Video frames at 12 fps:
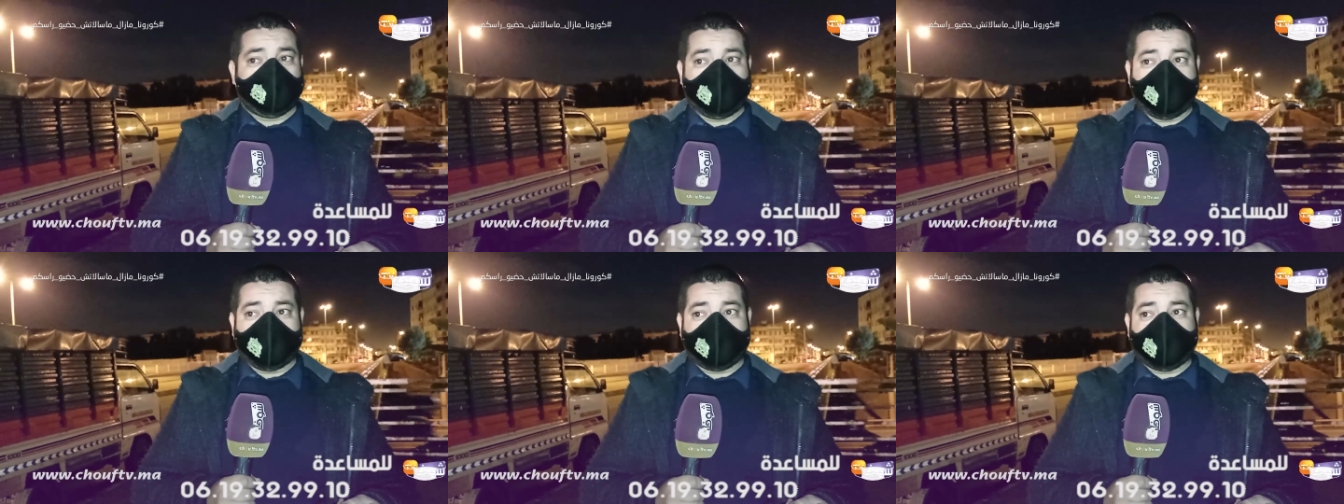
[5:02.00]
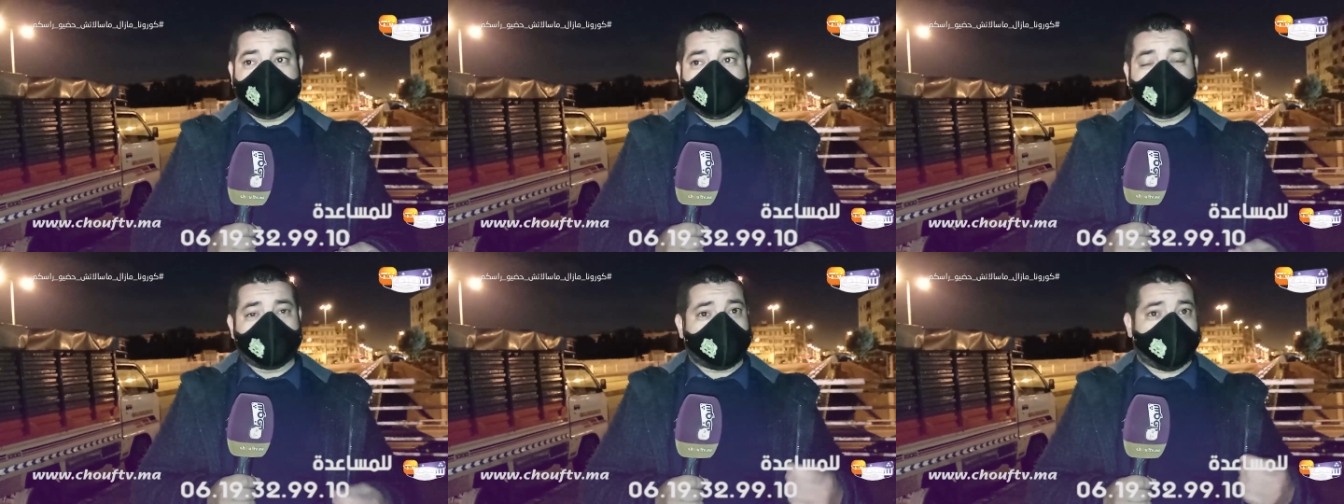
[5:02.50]
يعني
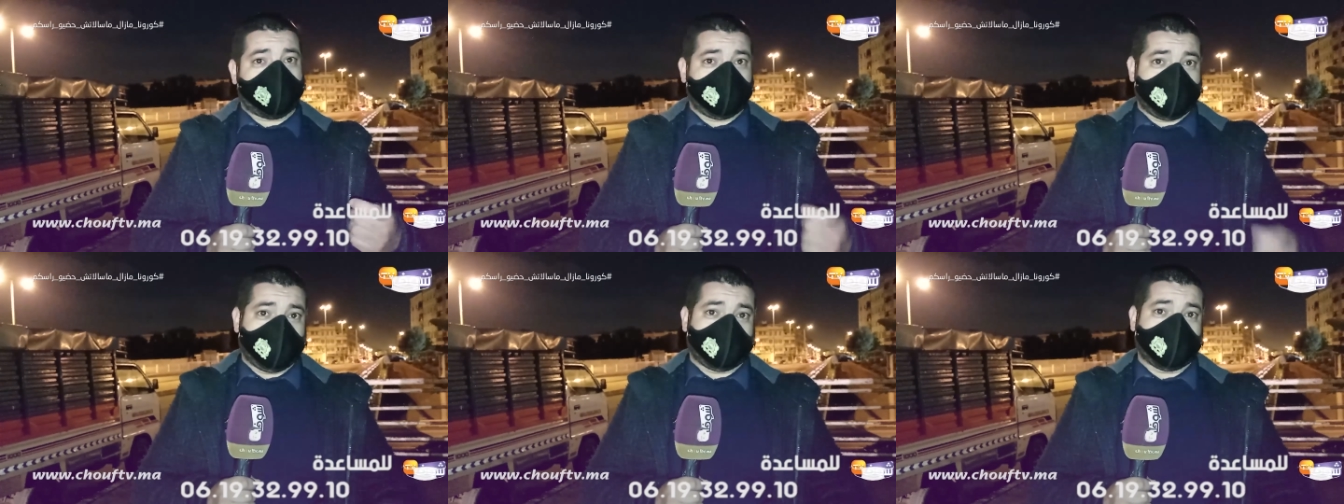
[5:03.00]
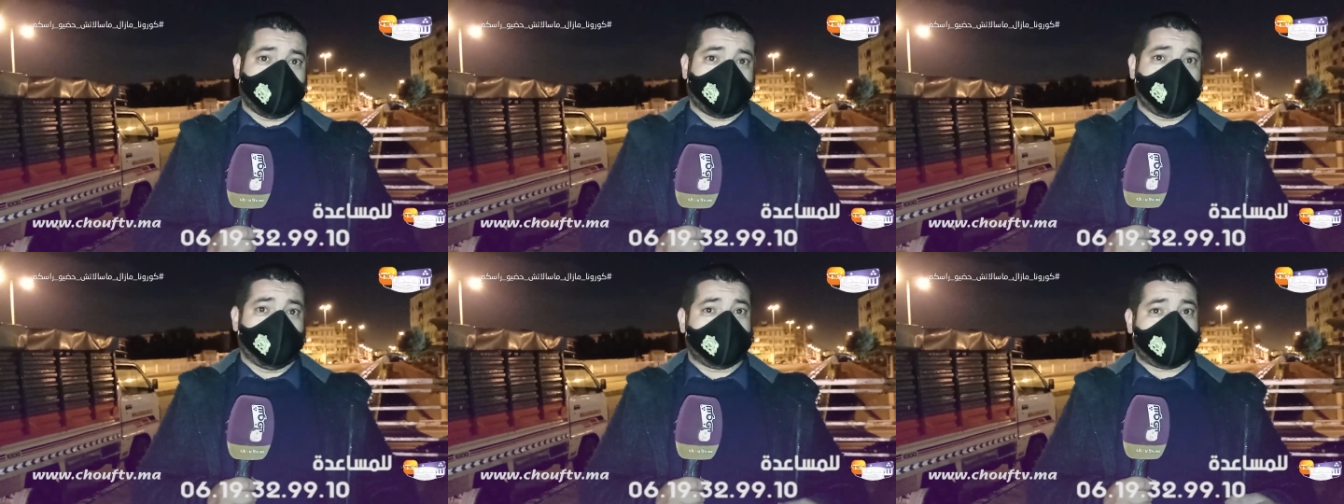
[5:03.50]
المساهمه اللي
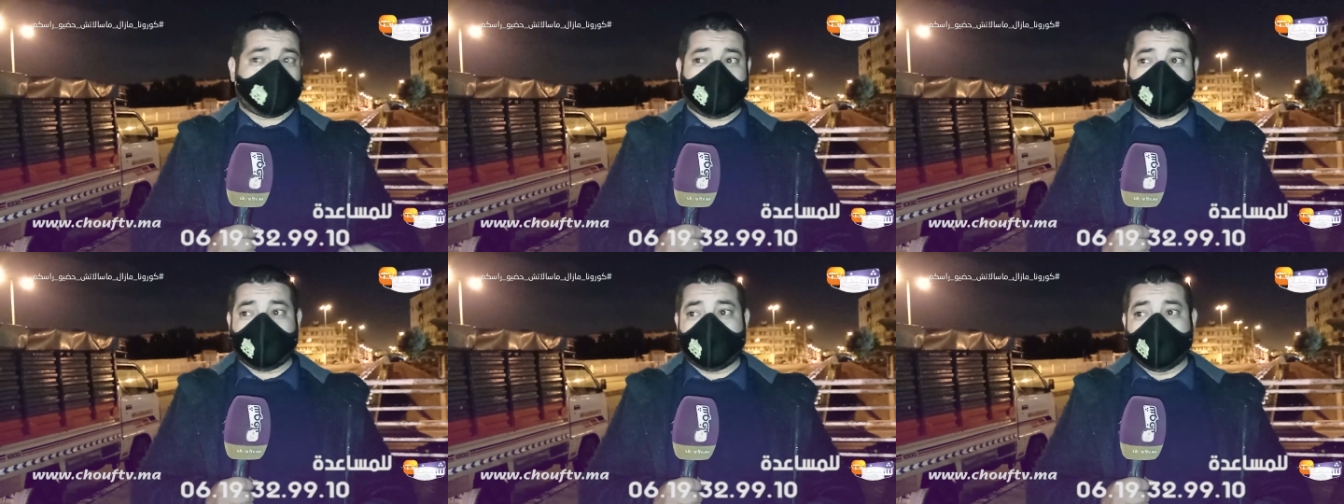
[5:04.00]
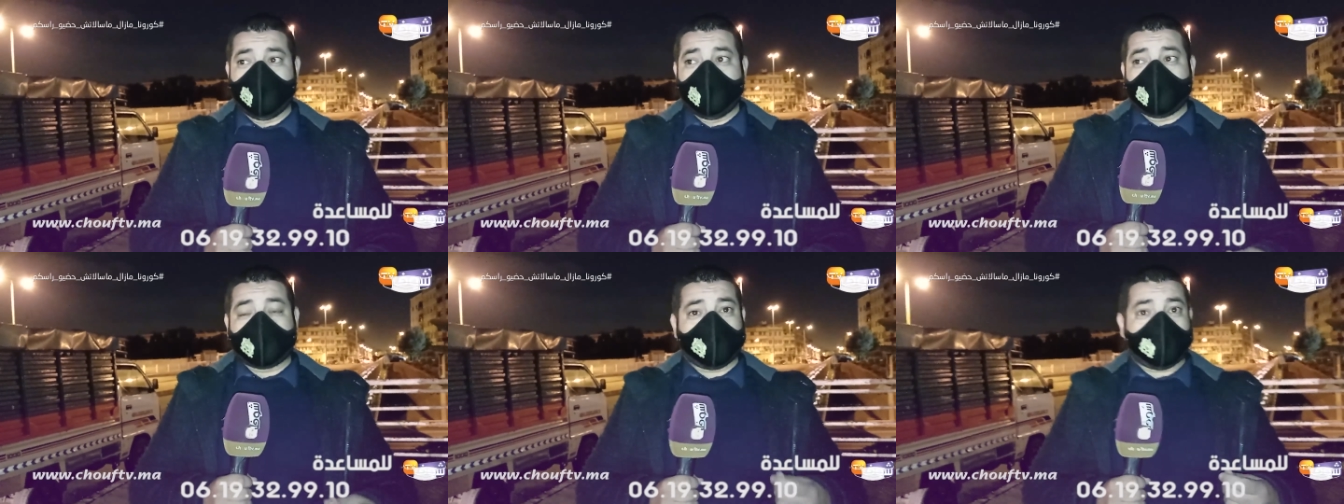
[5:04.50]
داروا وهذا الشيء يعني
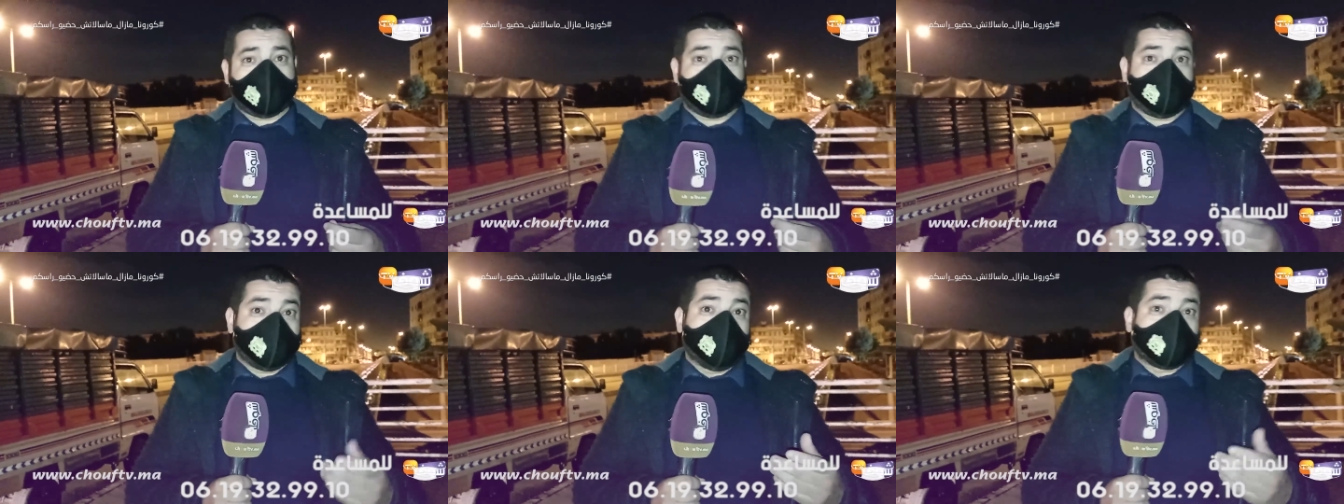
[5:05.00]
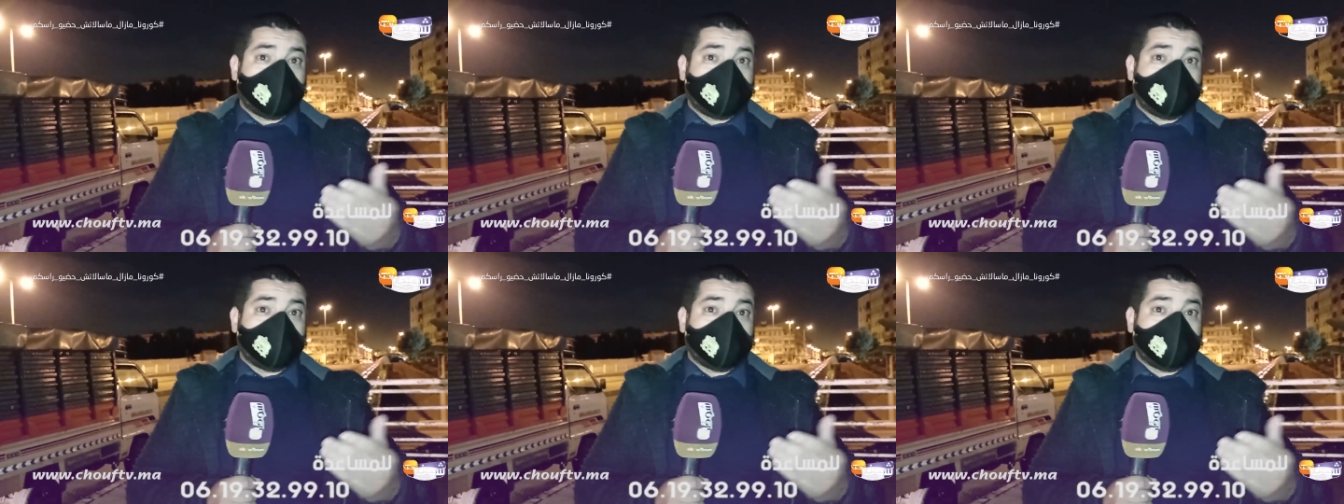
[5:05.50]
آه،